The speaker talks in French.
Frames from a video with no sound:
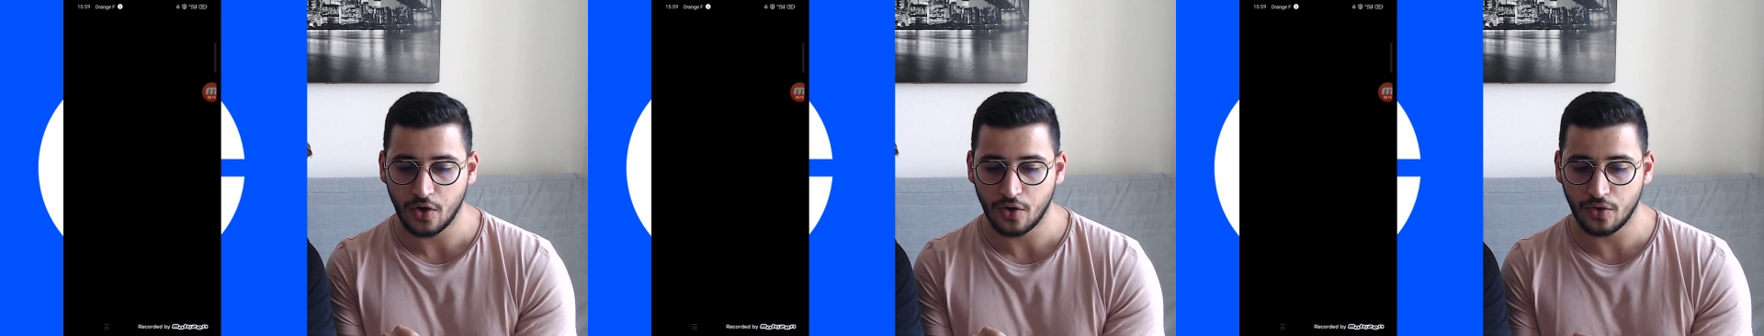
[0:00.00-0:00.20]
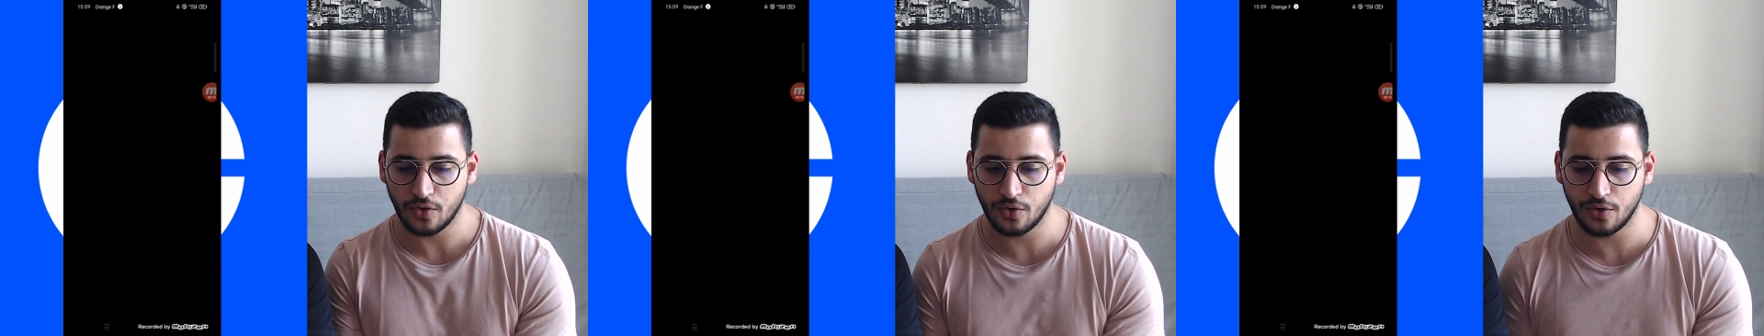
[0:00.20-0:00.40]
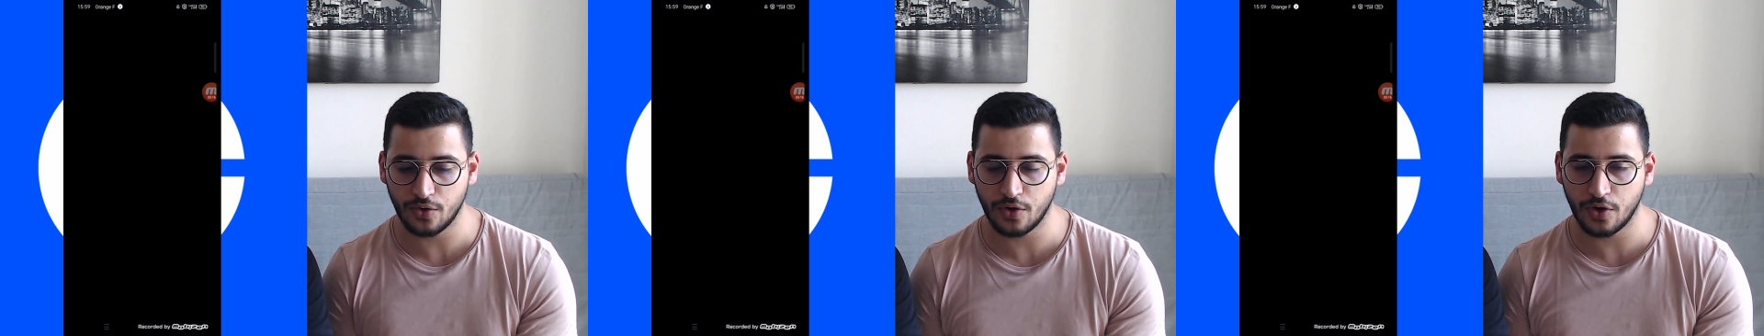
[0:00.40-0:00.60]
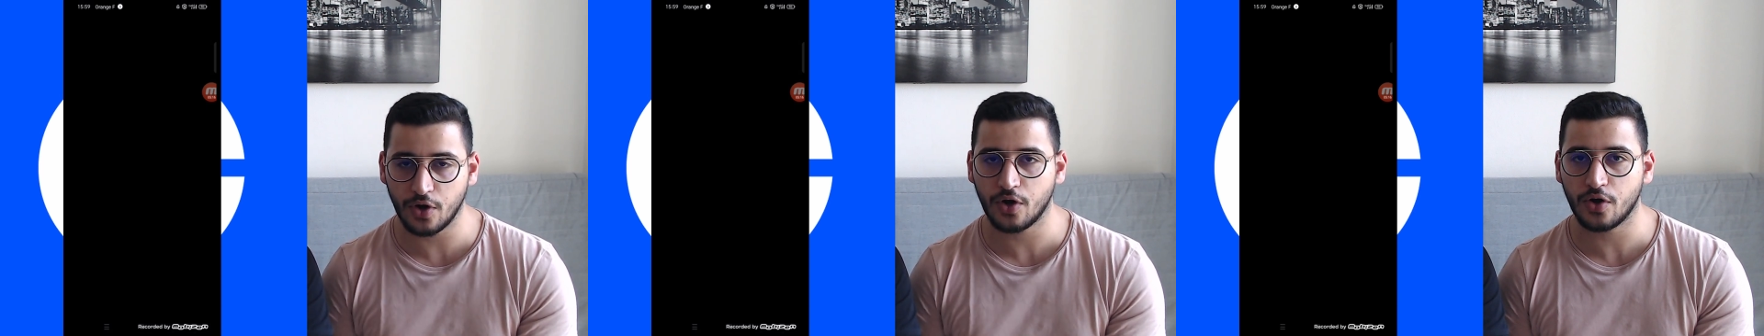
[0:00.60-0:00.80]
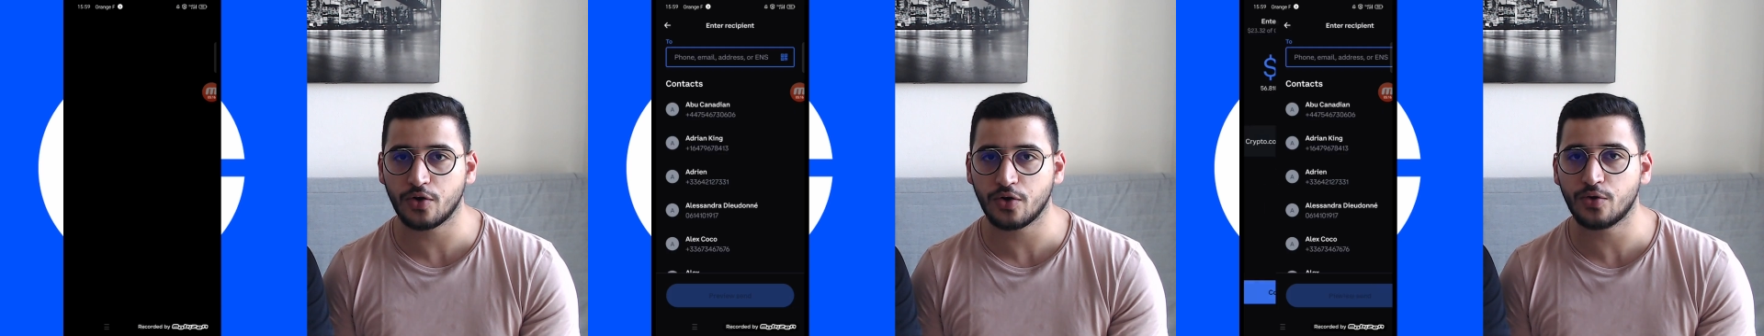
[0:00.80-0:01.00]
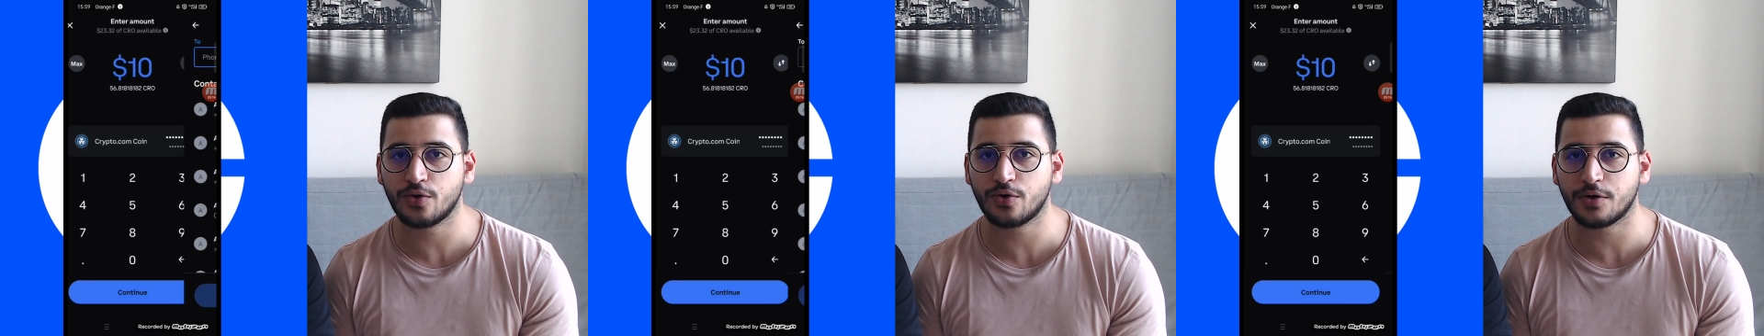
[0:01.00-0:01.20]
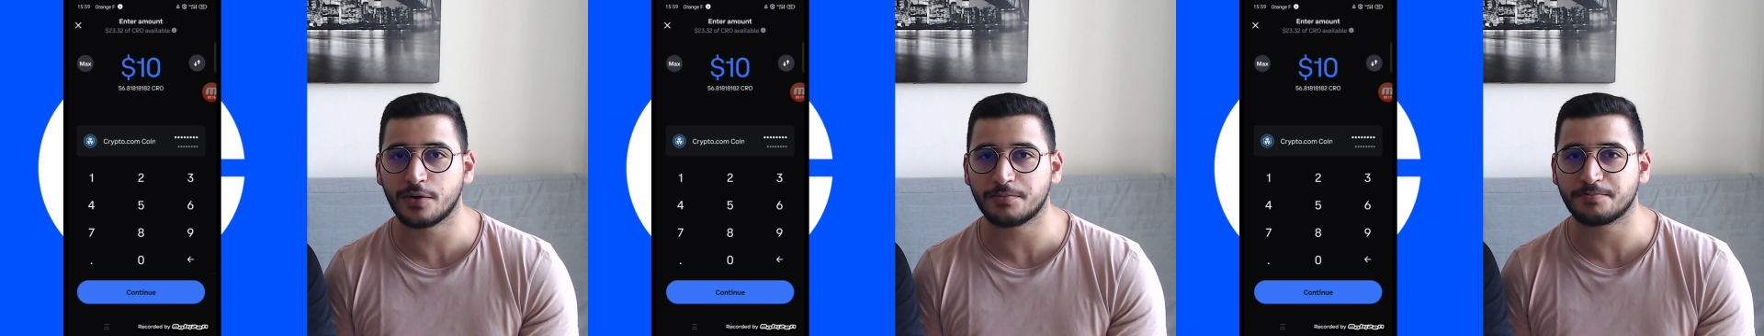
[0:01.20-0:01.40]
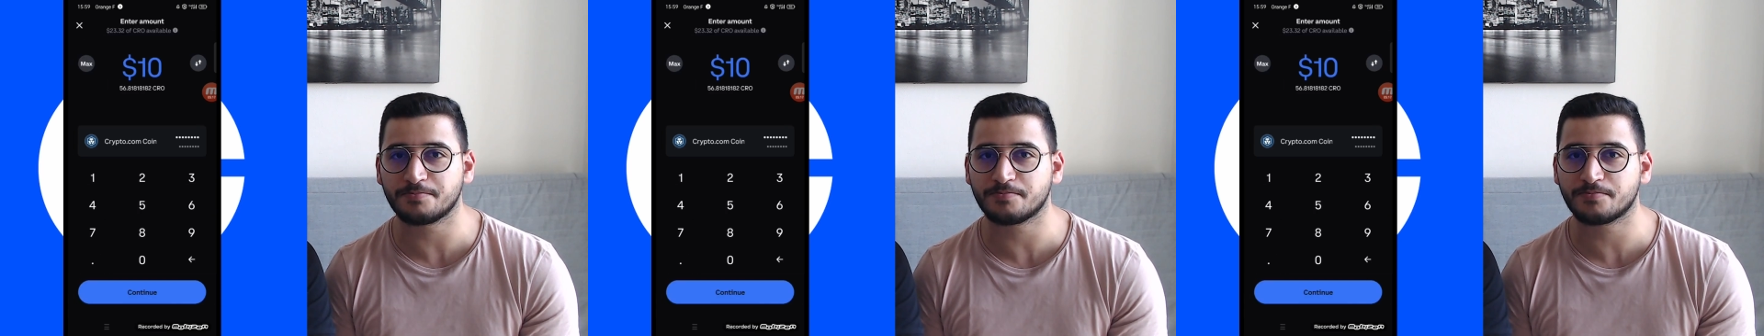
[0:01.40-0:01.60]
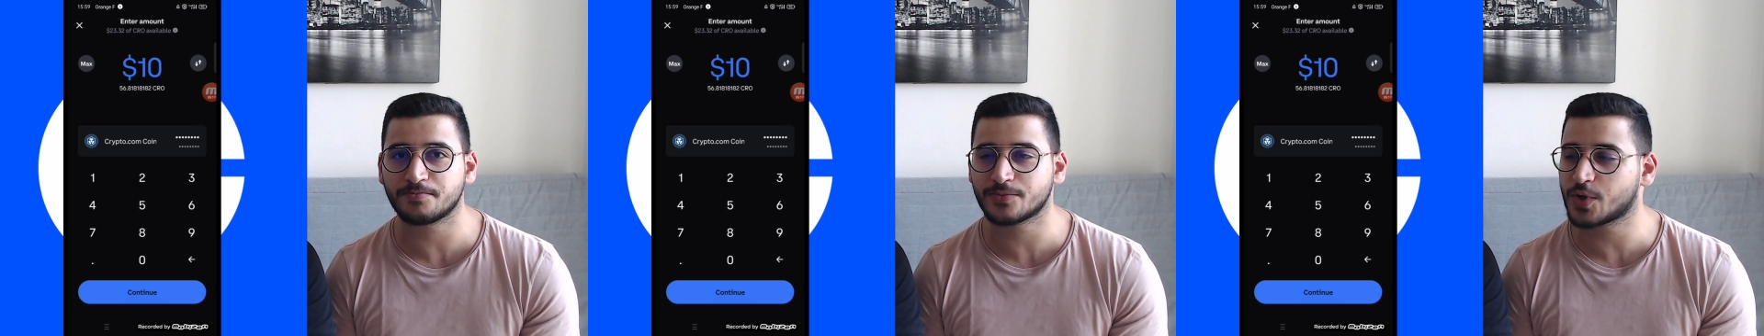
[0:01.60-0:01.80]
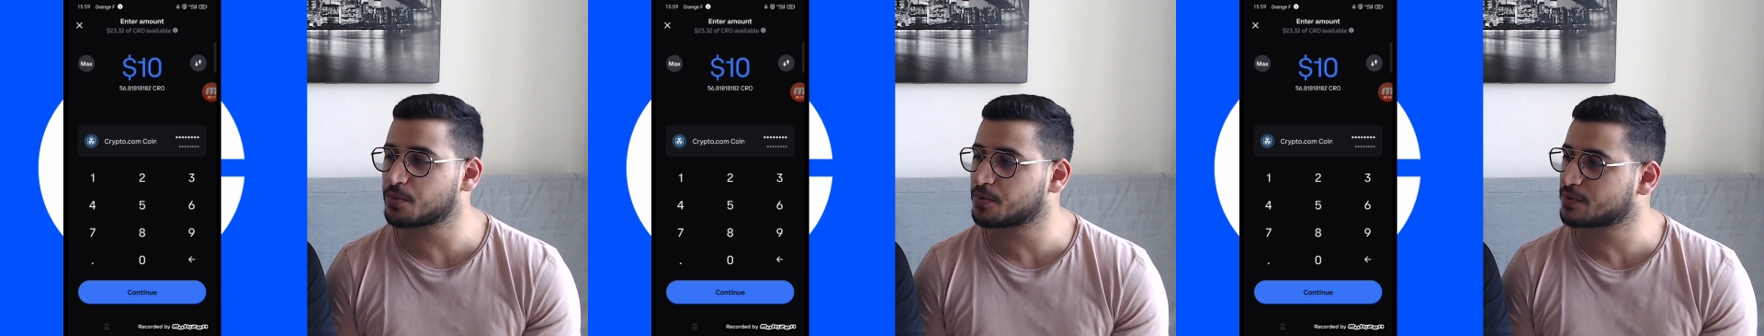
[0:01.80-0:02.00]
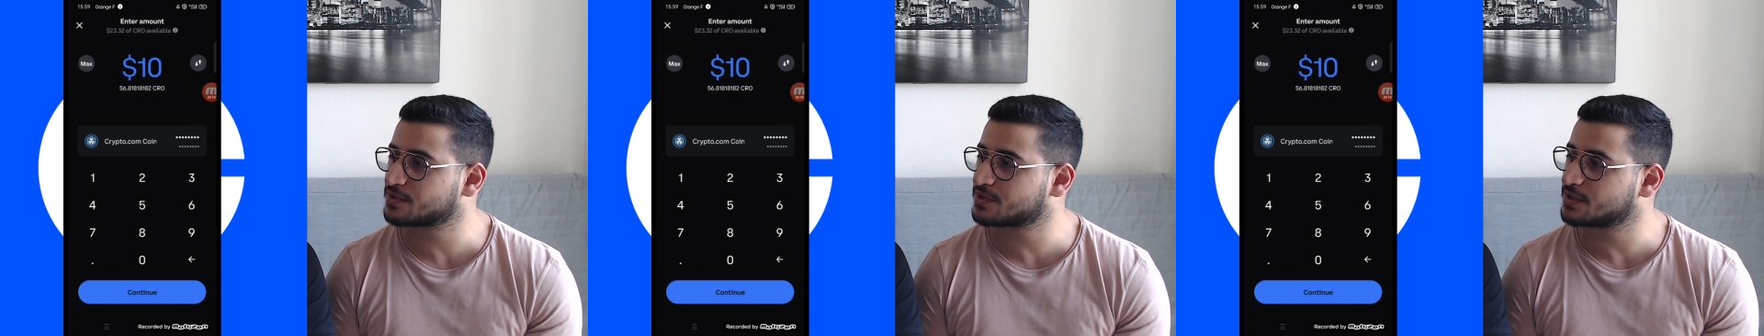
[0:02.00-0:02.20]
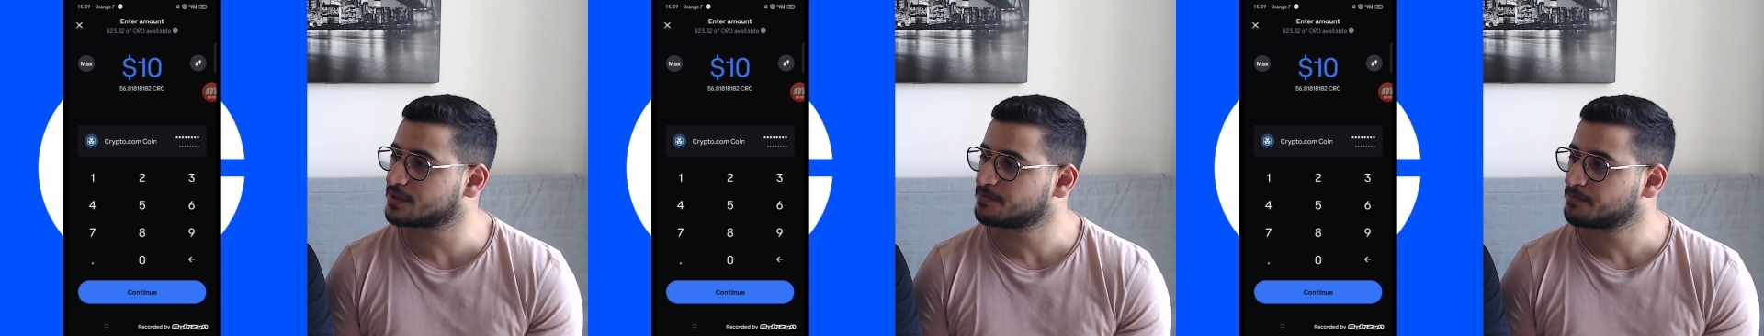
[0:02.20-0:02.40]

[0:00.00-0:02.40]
le euh, le comment on dit